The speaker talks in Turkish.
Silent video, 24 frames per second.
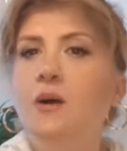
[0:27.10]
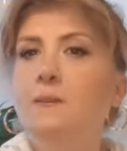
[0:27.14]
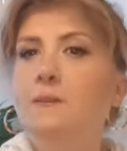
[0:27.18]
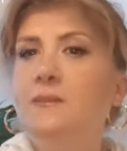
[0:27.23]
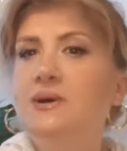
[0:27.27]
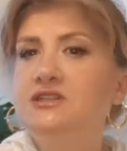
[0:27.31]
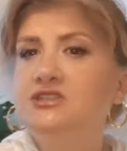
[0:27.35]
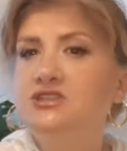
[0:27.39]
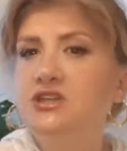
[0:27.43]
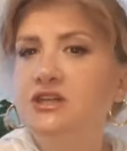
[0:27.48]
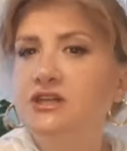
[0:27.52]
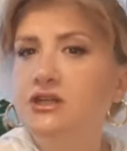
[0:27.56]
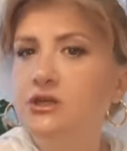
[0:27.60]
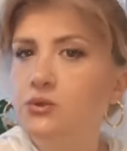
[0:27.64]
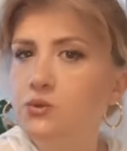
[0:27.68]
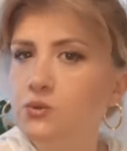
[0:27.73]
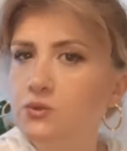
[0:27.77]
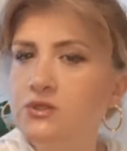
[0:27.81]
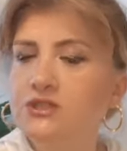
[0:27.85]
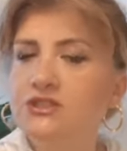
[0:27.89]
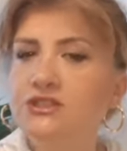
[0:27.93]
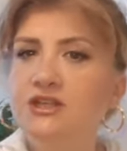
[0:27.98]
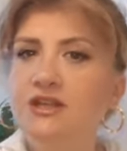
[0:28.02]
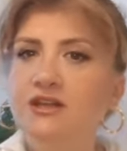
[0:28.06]
Başarıya
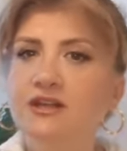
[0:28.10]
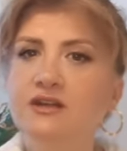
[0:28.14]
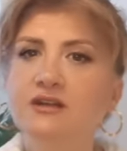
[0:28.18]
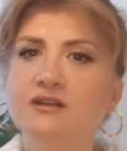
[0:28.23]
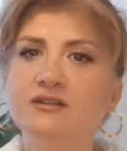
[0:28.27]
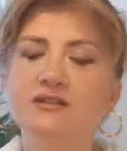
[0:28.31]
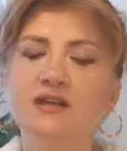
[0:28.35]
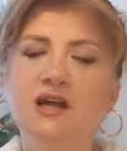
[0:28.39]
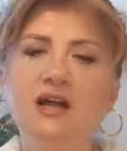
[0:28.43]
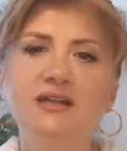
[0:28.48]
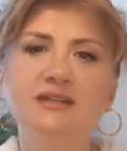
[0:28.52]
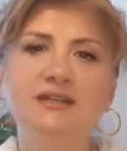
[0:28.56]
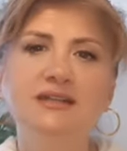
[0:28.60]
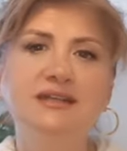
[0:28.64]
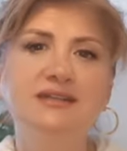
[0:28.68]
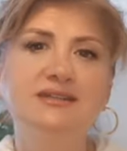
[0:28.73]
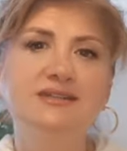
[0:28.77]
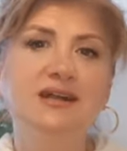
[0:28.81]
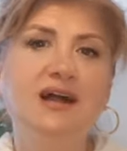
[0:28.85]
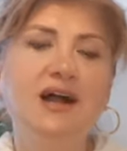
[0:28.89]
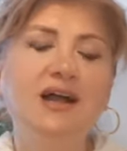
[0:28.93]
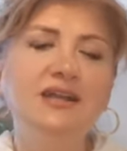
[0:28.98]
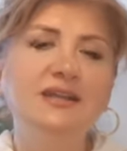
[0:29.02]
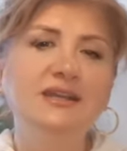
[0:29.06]
ulaşana kadar da
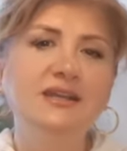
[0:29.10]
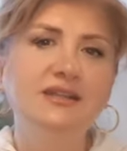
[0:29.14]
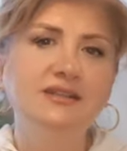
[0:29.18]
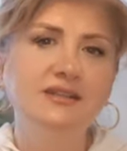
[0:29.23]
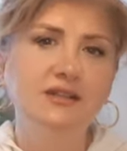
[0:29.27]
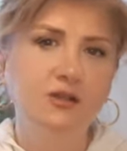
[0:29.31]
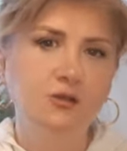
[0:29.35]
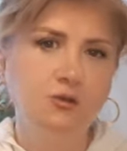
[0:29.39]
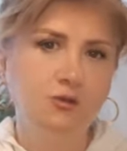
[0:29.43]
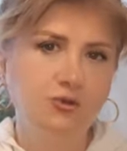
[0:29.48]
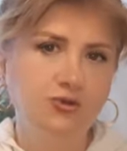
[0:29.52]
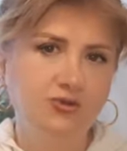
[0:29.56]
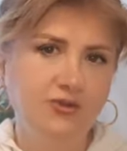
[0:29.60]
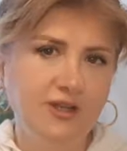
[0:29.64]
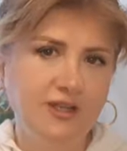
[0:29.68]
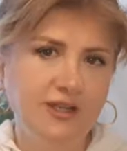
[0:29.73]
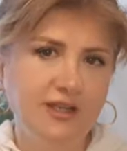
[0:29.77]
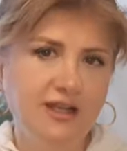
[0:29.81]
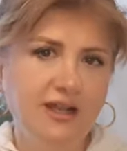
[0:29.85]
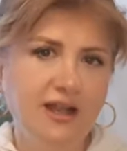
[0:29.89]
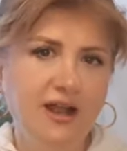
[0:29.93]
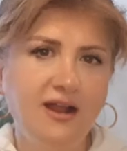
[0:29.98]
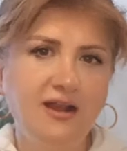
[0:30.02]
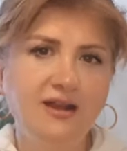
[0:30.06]
gayretle lütfen
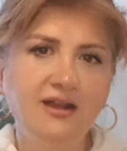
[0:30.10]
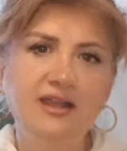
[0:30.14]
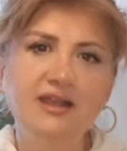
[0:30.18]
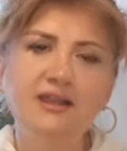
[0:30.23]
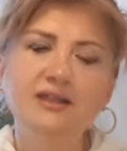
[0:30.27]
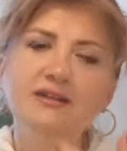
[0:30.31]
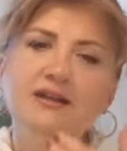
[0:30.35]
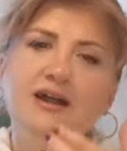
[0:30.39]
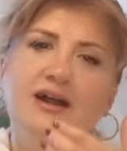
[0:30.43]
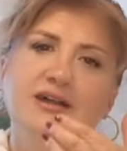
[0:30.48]
ilerleyin.